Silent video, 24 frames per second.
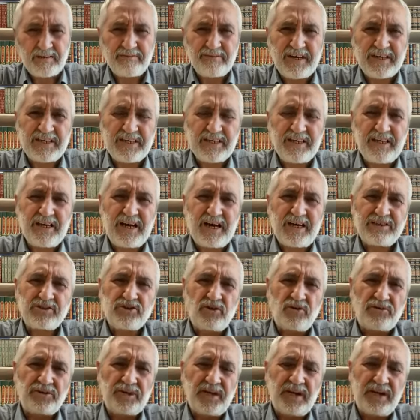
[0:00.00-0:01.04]
Ve yıllar
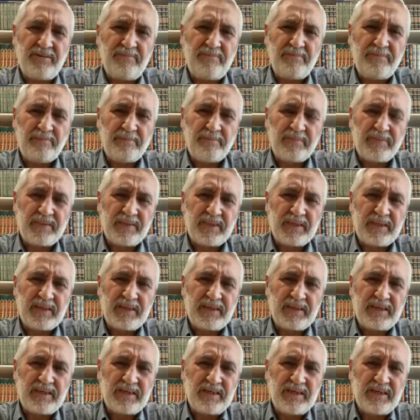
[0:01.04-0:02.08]
sonra
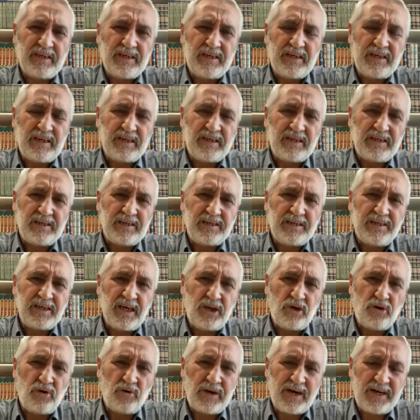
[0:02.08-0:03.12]

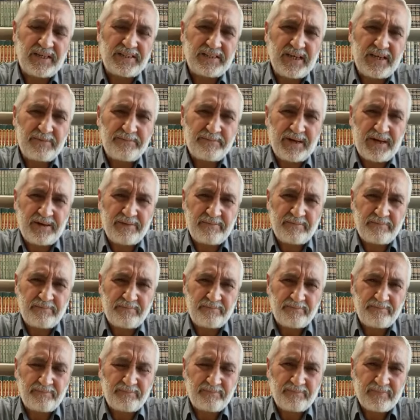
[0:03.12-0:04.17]
Yalova deprem
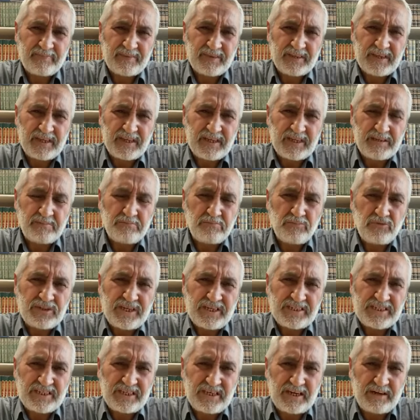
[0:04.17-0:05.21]

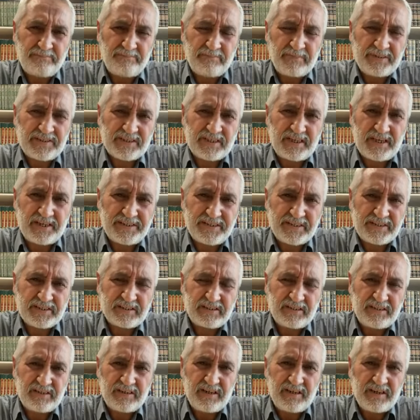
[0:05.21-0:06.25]
müzesi yapmışlar.
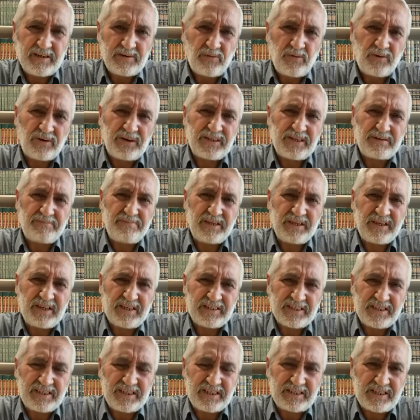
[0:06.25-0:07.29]
Orada bir
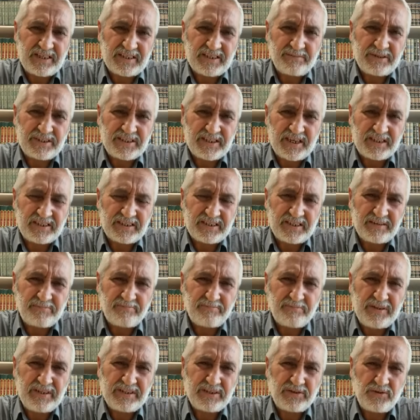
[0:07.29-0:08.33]
yazı dikkatimi çekti.
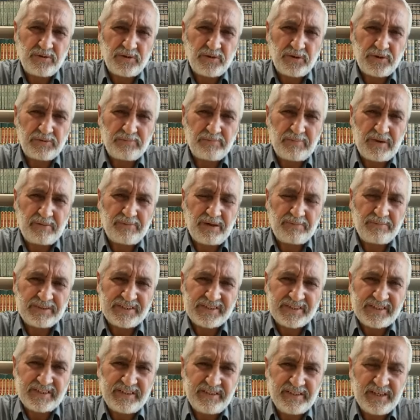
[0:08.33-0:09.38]
Biz diyor
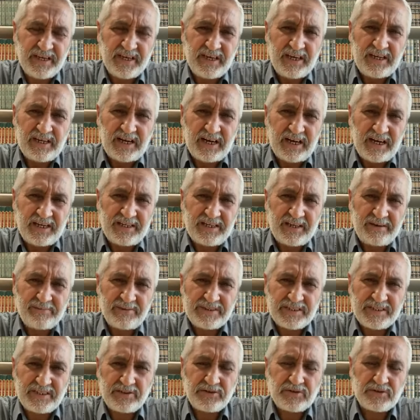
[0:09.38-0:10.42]
babamızı,
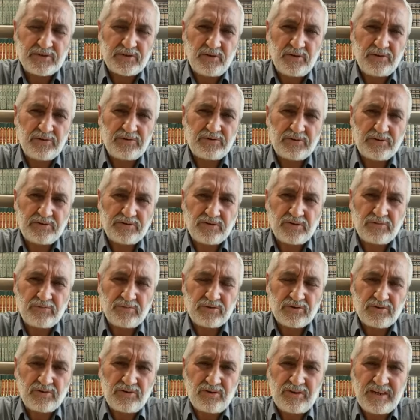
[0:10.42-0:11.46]
annemizi, çoluk
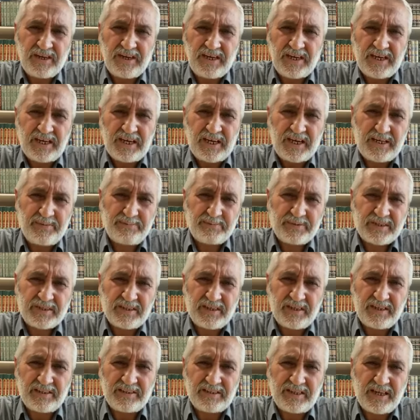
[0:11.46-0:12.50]
çocuğumuzu
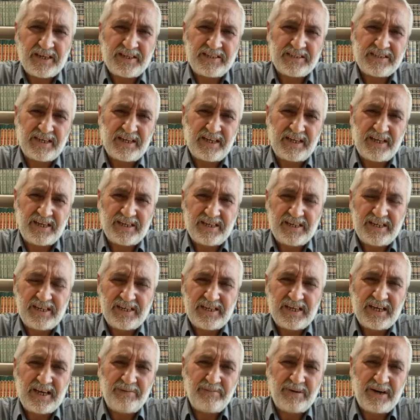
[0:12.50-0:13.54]
hepsini denize
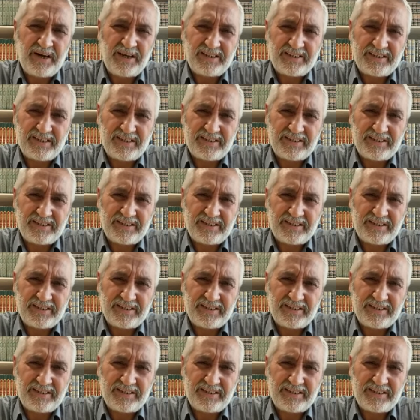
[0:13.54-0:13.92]
emanet